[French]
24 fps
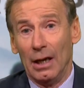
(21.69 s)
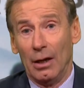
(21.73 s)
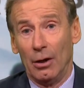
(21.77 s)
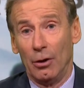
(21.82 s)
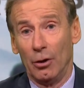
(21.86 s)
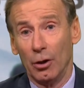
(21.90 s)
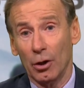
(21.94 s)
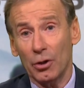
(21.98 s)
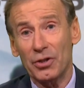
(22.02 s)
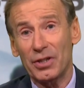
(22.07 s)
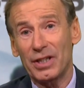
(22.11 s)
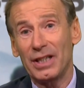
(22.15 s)

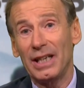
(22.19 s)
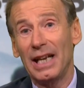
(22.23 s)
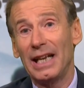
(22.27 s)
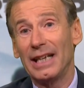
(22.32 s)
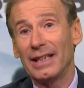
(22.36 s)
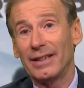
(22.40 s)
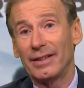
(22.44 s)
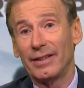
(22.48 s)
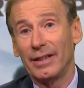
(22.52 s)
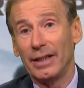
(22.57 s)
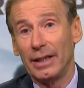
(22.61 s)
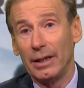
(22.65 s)
Lorsqu'il a
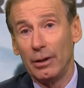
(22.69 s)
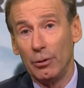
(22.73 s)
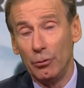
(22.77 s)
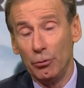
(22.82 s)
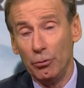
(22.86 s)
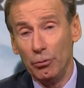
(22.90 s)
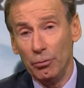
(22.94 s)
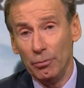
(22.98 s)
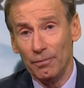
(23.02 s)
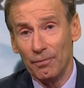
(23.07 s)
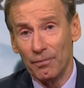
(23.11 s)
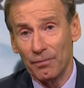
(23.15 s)
été
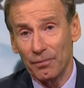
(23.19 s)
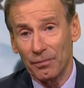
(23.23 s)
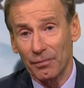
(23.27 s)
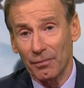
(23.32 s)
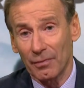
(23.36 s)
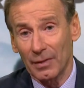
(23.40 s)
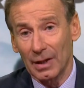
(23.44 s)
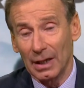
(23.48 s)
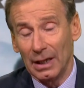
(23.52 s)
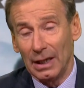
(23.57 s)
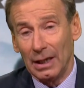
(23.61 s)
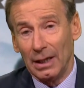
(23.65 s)
élu,
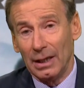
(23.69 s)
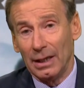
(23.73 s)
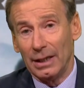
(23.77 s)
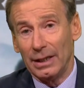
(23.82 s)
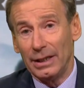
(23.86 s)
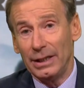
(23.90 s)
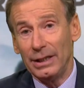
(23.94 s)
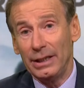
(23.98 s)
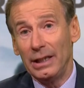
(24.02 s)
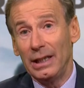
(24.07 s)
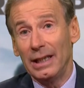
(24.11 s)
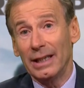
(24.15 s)

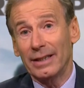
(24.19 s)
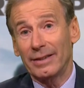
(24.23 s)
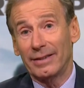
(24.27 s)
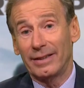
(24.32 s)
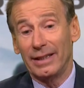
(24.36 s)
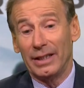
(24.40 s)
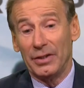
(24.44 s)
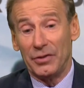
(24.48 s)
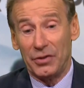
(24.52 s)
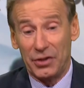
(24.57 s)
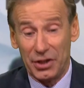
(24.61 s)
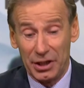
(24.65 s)
il
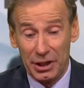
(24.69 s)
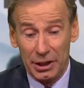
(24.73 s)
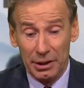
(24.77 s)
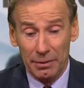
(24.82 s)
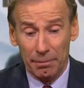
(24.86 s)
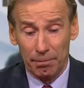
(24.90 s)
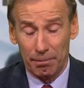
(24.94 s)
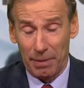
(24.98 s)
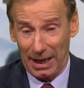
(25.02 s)
était dit